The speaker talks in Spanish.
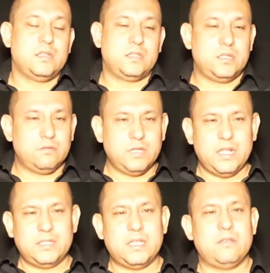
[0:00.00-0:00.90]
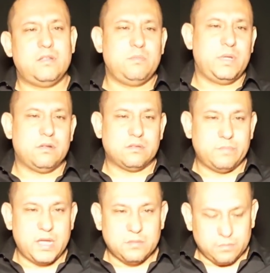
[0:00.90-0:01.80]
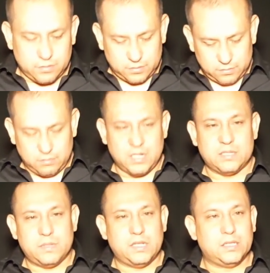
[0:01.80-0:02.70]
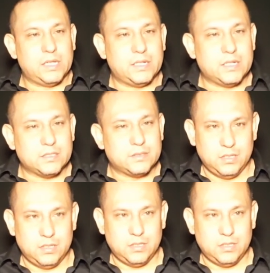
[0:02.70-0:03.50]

Si tú quieres que yo limpie los béisbols, las ventanas,